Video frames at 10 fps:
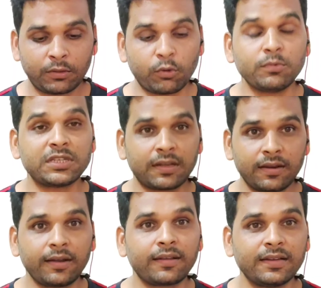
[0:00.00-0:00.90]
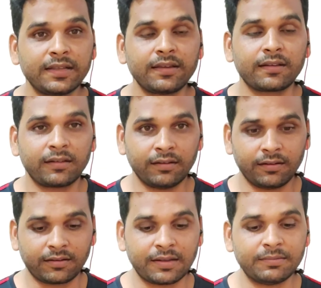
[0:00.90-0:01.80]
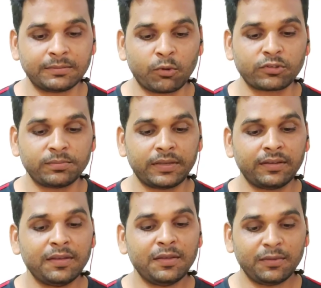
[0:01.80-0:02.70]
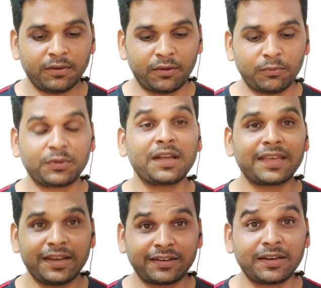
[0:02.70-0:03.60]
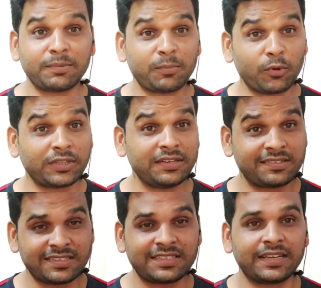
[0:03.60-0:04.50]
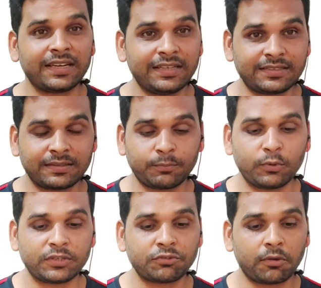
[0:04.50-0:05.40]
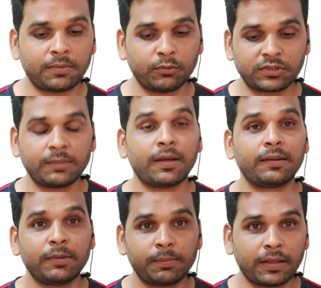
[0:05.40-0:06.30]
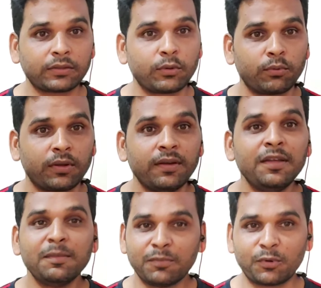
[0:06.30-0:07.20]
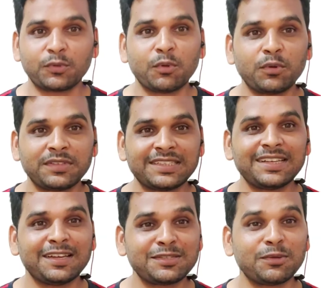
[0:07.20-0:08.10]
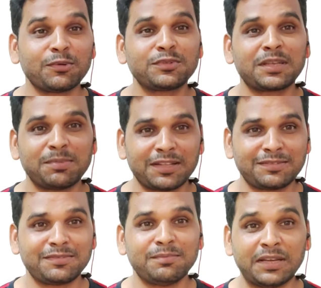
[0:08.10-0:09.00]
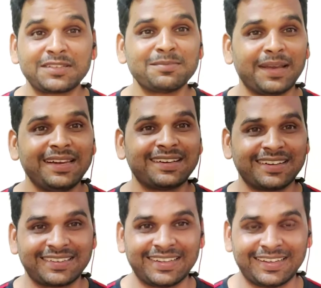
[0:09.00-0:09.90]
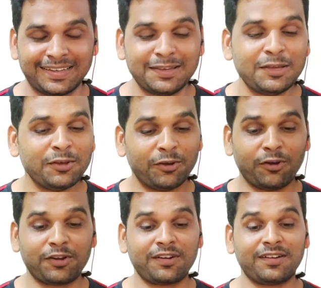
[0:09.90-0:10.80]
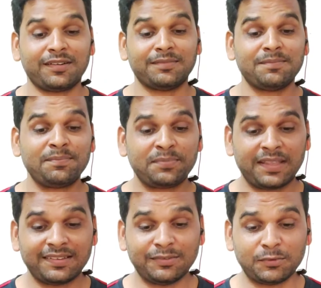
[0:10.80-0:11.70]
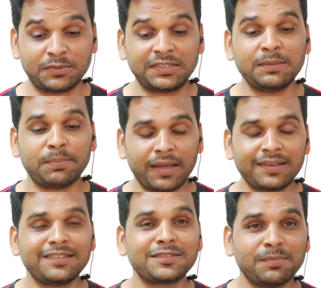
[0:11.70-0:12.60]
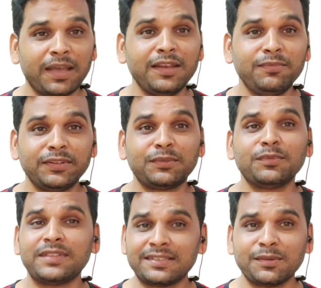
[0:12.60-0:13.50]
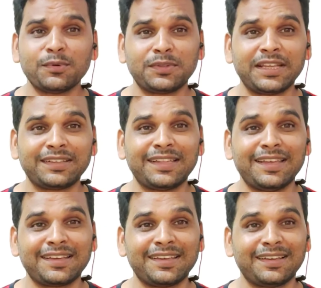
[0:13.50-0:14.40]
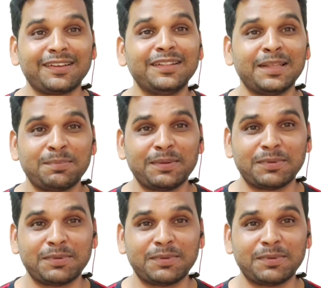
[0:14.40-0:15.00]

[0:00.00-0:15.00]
तो मुझे करेक्ट करिए कमेंट बॉक्स में आ, उनका कैरेक्टर भी बहुत इंटरेस्टिंग है इस पूरे सॉन्ग में उसके बारे में भी बात करूँगा पर वो दोनों जैसे हंसते और उसके बाद भाई स्माइल करते हैं और इतनी प्यारी सी स्माइल भी तो जैसे वो देखते हैं कि कंधे पे